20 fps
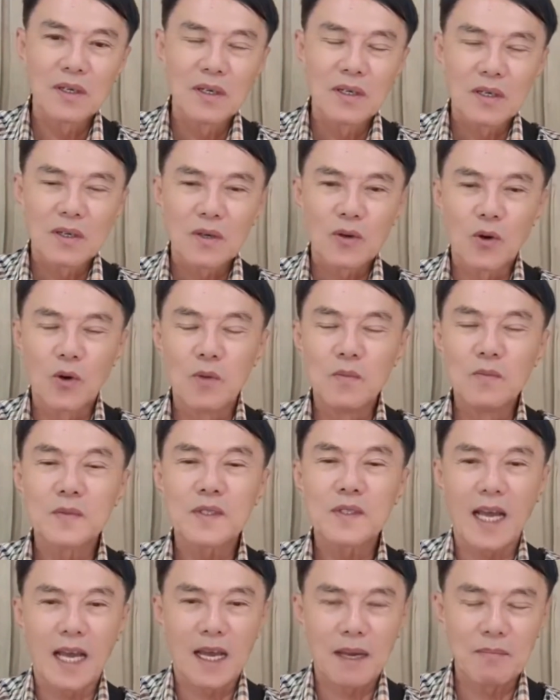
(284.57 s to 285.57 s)
คุม
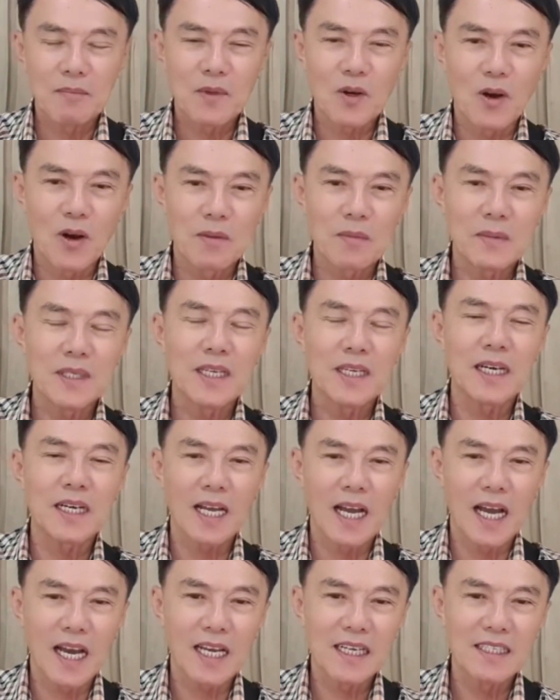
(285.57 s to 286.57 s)
สามกองบัญชากา
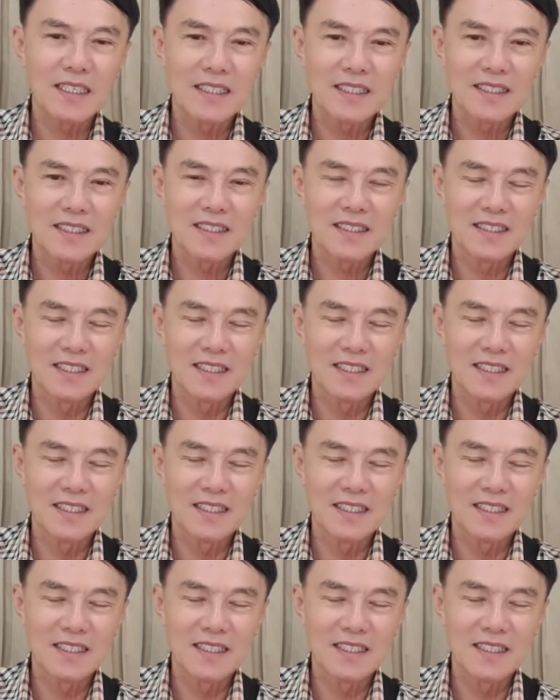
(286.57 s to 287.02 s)
รห